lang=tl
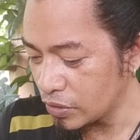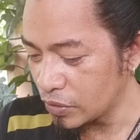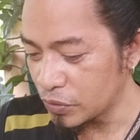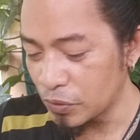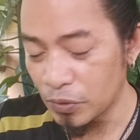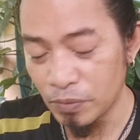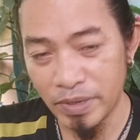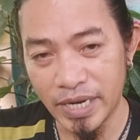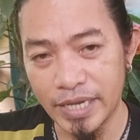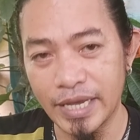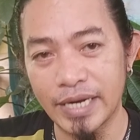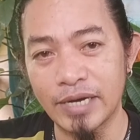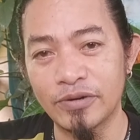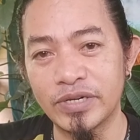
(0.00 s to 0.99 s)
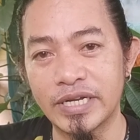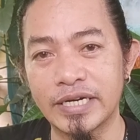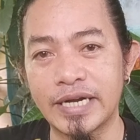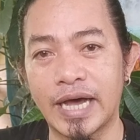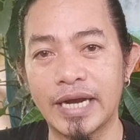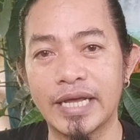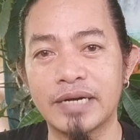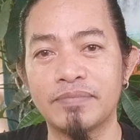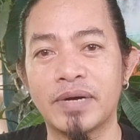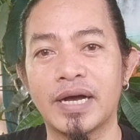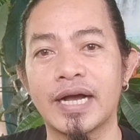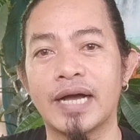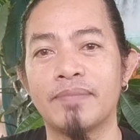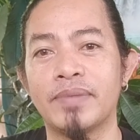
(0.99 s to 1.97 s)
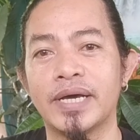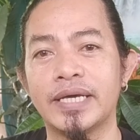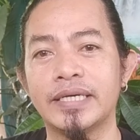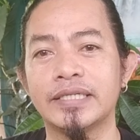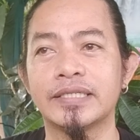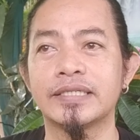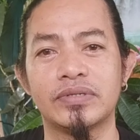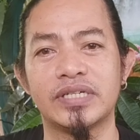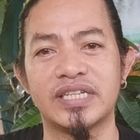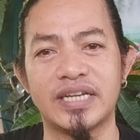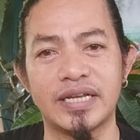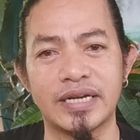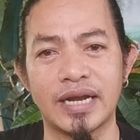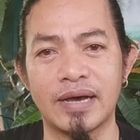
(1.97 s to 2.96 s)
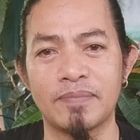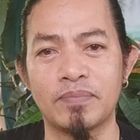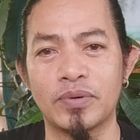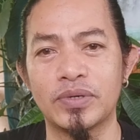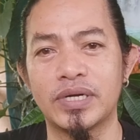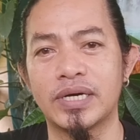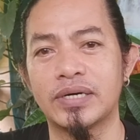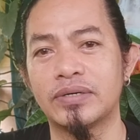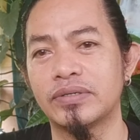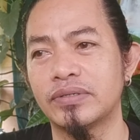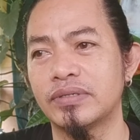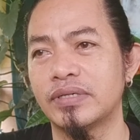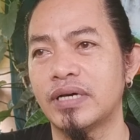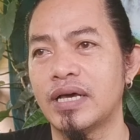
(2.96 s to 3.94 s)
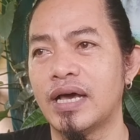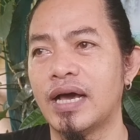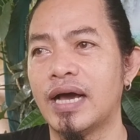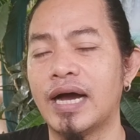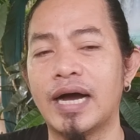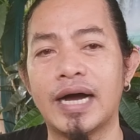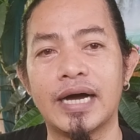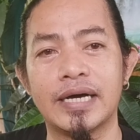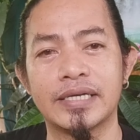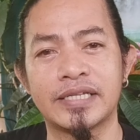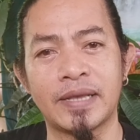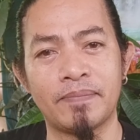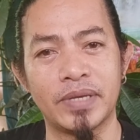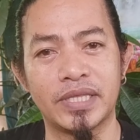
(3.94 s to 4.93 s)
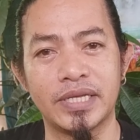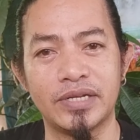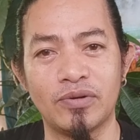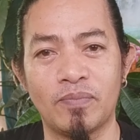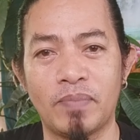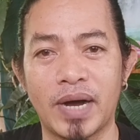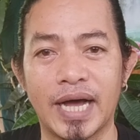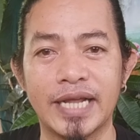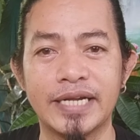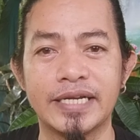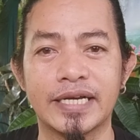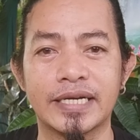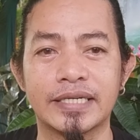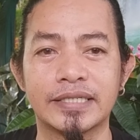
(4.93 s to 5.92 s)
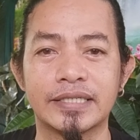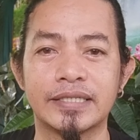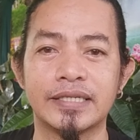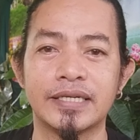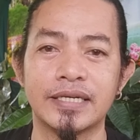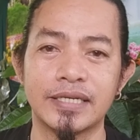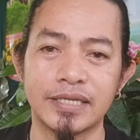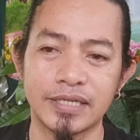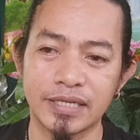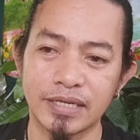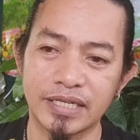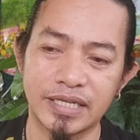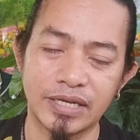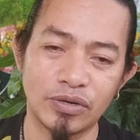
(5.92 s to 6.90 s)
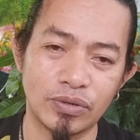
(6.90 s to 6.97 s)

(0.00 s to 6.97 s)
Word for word: So binigyan ako niya ng dollar mga kabay Hindi na lang po daw uh, sambitin yung pangalan niya kasi